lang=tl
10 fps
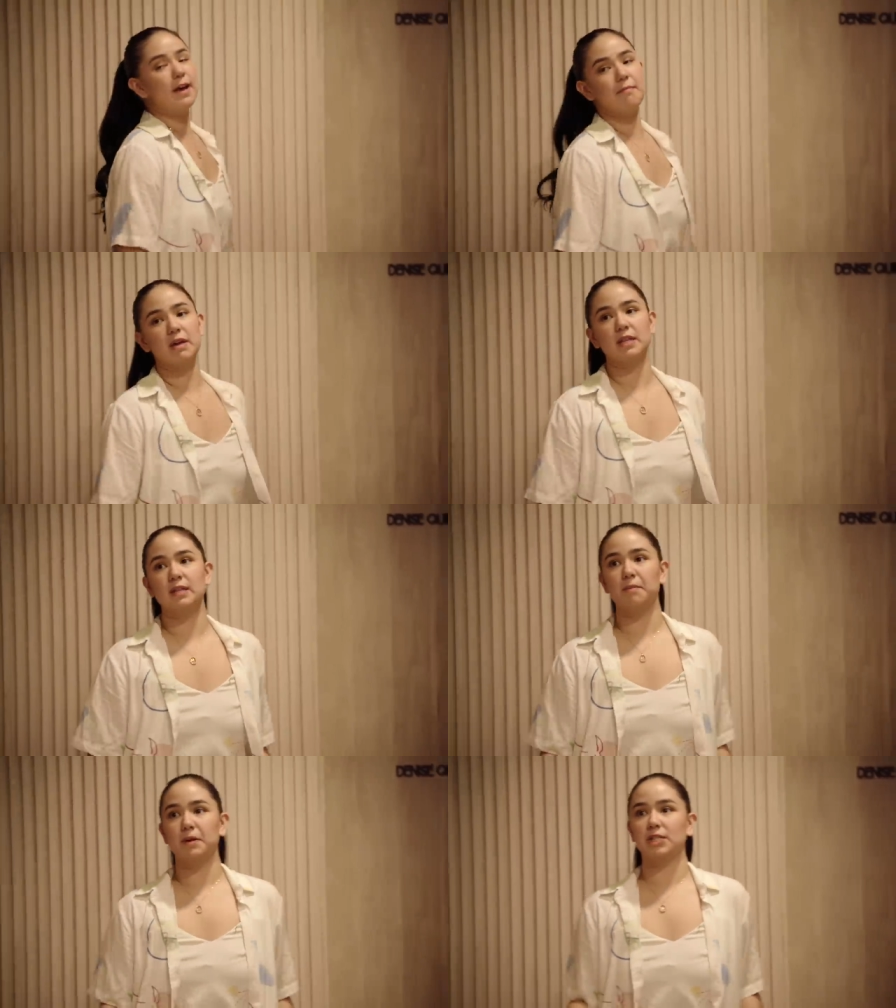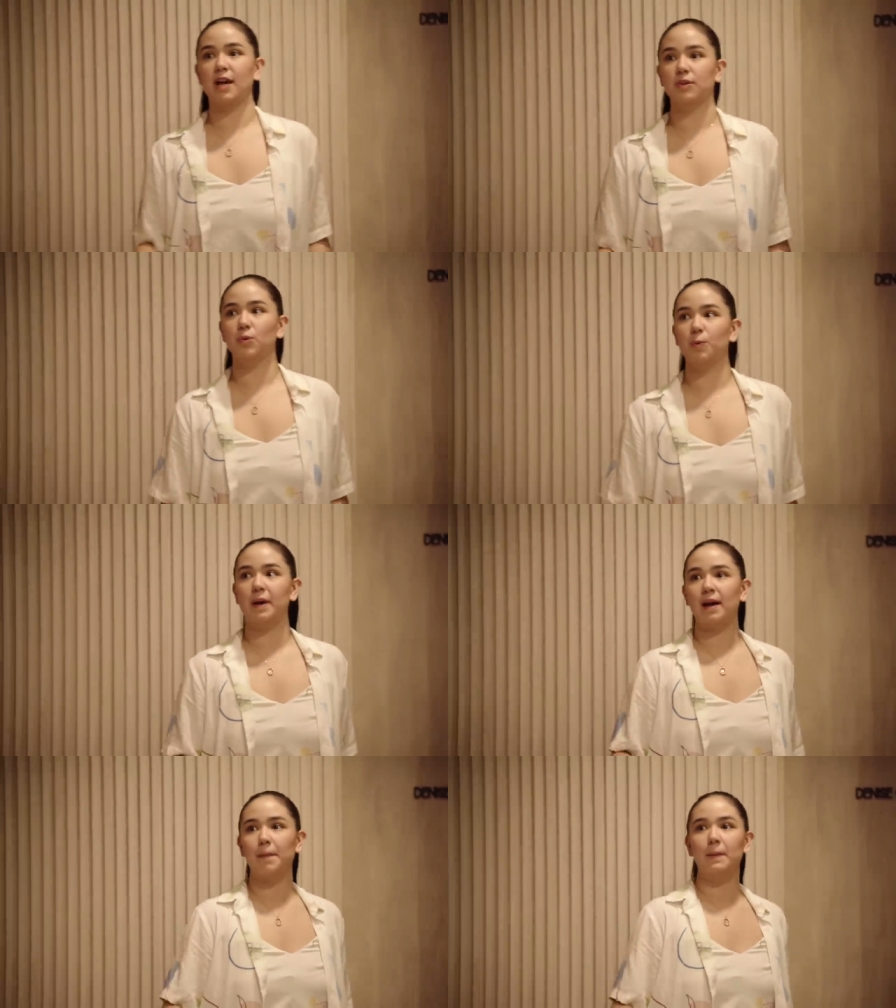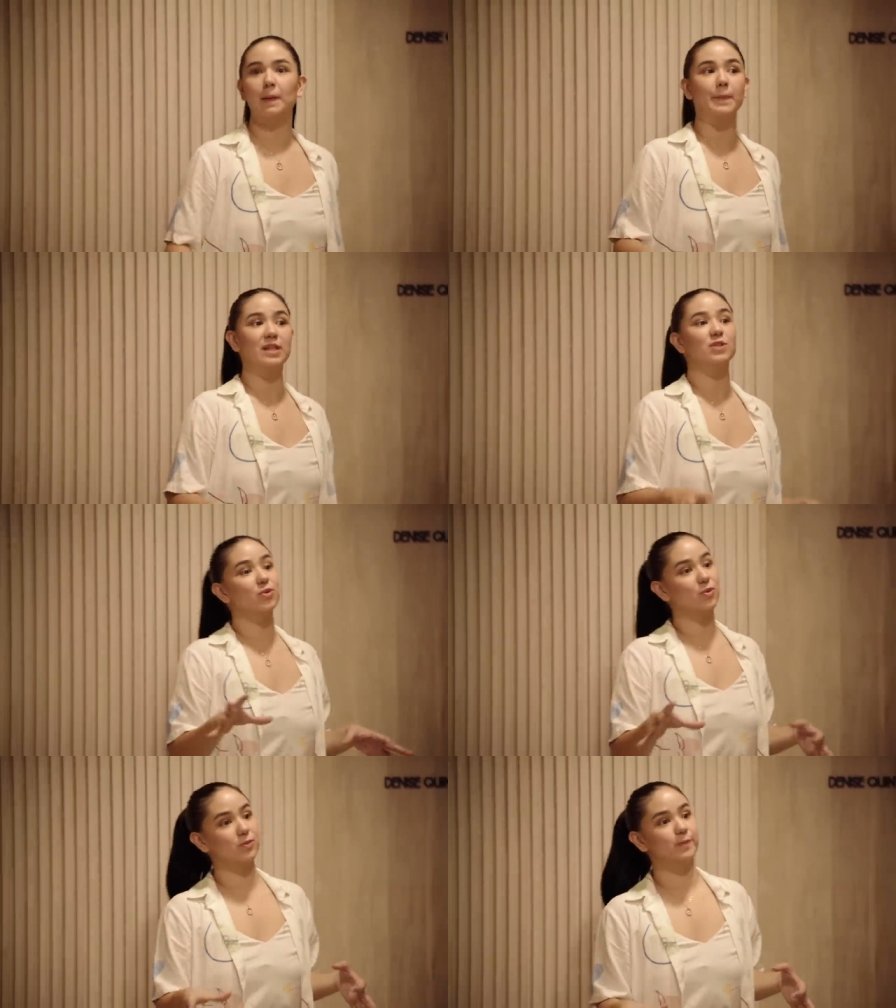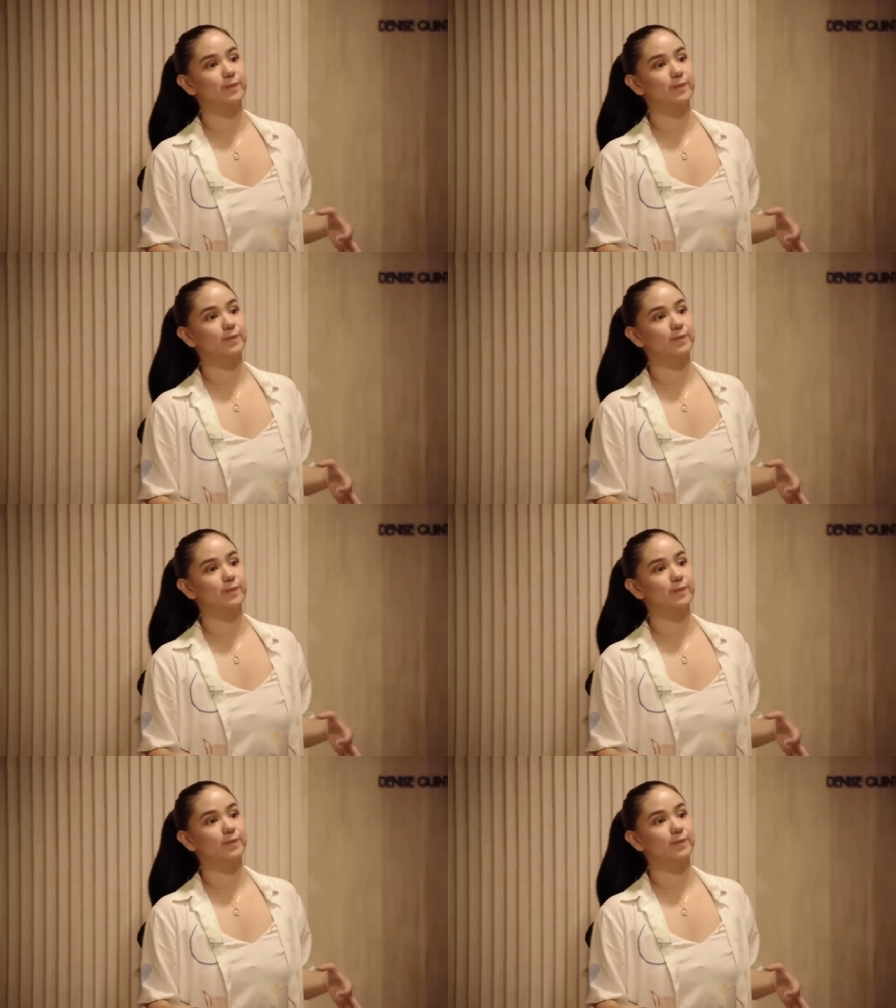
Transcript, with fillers: namin na masyadong maraming pinto